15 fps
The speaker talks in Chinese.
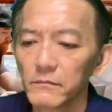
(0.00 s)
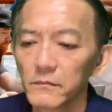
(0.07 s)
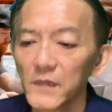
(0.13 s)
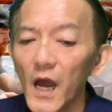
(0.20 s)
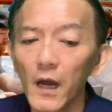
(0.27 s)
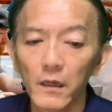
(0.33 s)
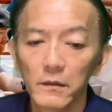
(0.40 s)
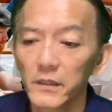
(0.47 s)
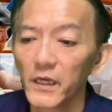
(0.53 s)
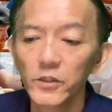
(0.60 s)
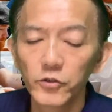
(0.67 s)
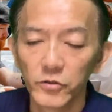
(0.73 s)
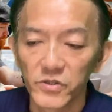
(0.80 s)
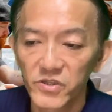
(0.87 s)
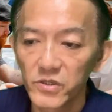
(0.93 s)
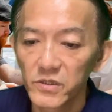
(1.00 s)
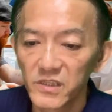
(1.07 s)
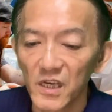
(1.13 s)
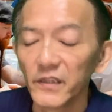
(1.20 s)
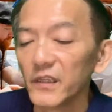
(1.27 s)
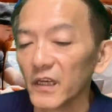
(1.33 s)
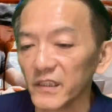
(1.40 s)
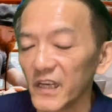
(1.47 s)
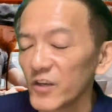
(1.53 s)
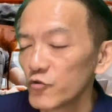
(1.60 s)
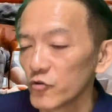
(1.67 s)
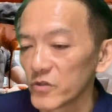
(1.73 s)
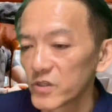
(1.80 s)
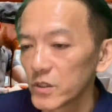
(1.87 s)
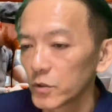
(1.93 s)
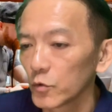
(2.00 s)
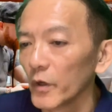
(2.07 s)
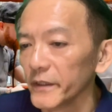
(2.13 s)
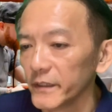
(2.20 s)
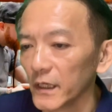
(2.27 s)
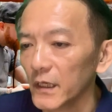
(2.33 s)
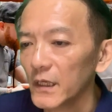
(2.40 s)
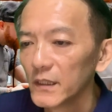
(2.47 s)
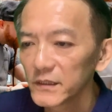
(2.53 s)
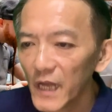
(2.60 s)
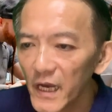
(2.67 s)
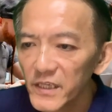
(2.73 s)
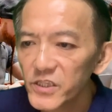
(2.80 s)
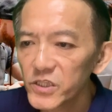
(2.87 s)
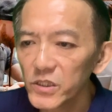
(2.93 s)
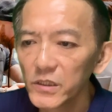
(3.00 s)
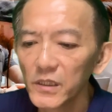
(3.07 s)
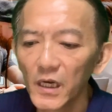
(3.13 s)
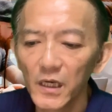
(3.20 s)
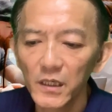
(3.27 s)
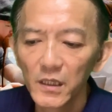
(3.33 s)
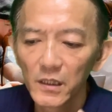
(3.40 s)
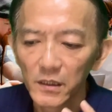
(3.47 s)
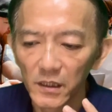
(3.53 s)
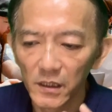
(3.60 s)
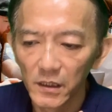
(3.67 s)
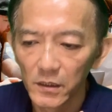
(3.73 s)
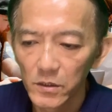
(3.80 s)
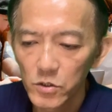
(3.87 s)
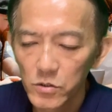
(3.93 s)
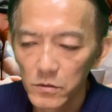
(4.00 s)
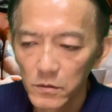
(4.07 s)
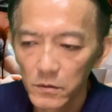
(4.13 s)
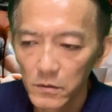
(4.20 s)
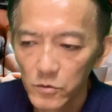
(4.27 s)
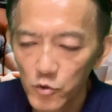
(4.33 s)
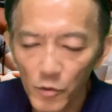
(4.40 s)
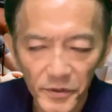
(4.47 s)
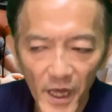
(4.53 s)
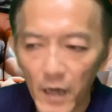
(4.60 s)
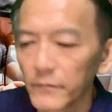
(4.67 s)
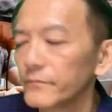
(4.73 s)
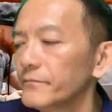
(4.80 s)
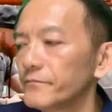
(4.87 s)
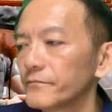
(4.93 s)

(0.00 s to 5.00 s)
那也许是真的，也许是对的，但是呢，你做不到，